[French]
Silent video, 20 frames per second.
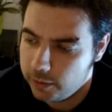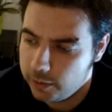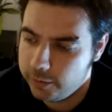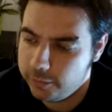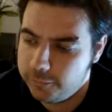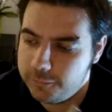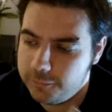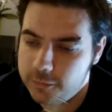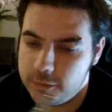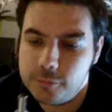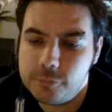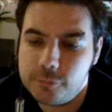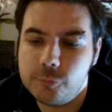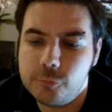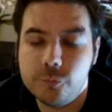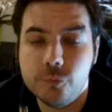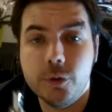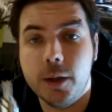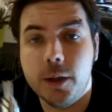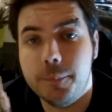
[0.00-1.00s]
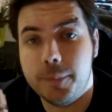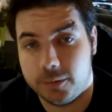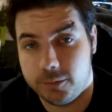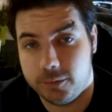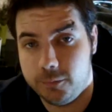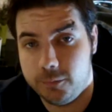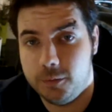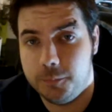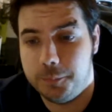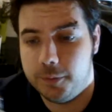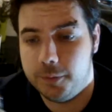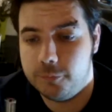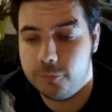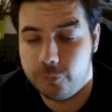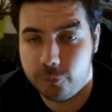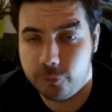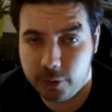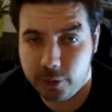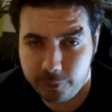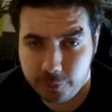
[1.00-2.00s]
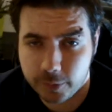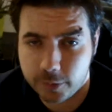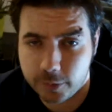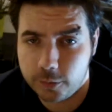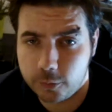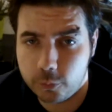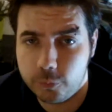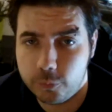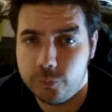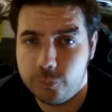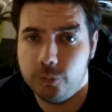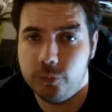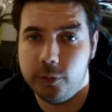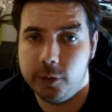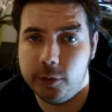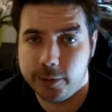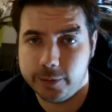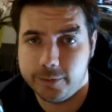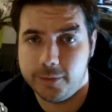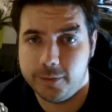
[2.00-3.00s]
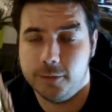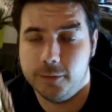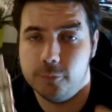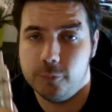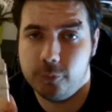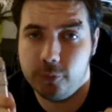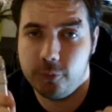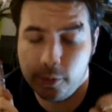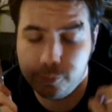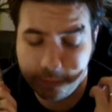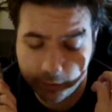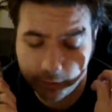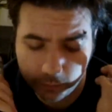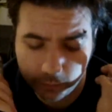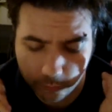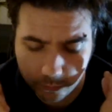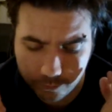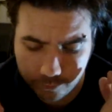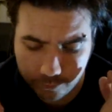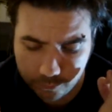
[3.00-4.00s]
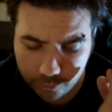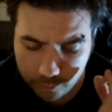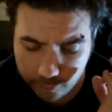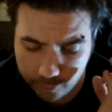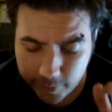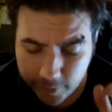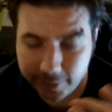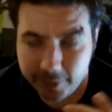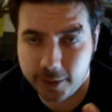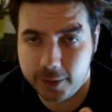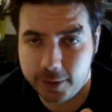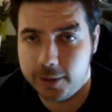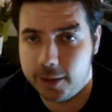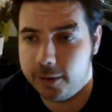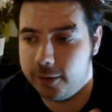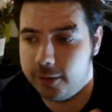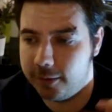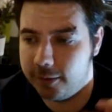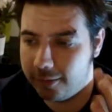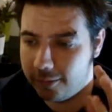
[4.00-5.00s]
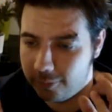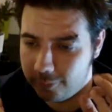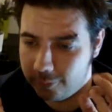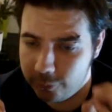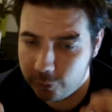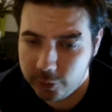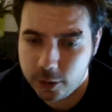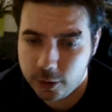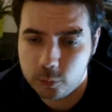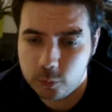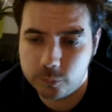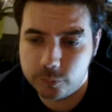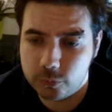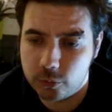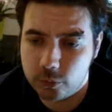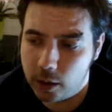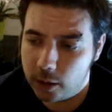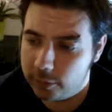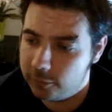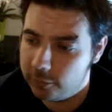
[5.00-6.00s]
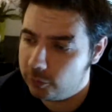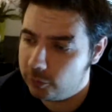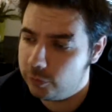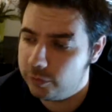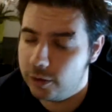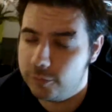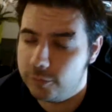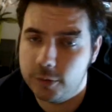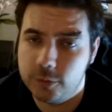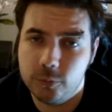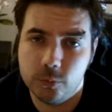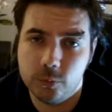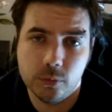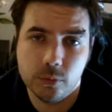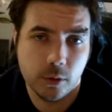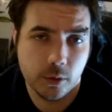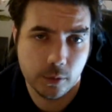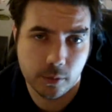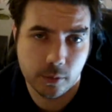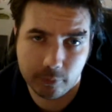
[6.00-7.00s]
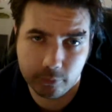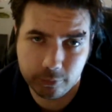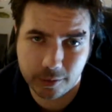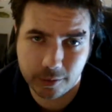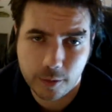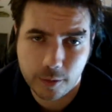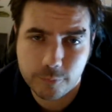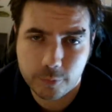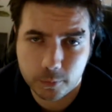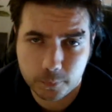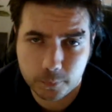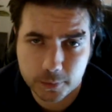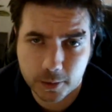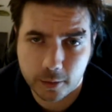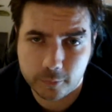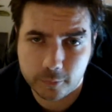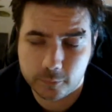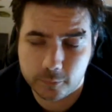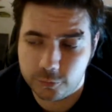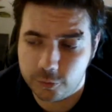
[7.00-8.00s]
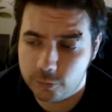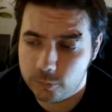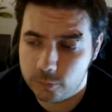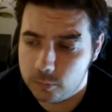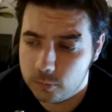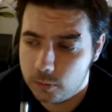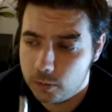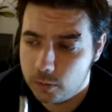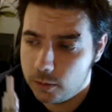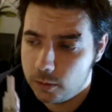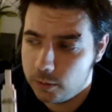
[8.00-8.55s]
Et si vous voulez participer, vous voulez faire des revues liquides, vous voulez faire des revues matérielles, venez nous voir, discutez avec nous, vous avez votre place chez nous.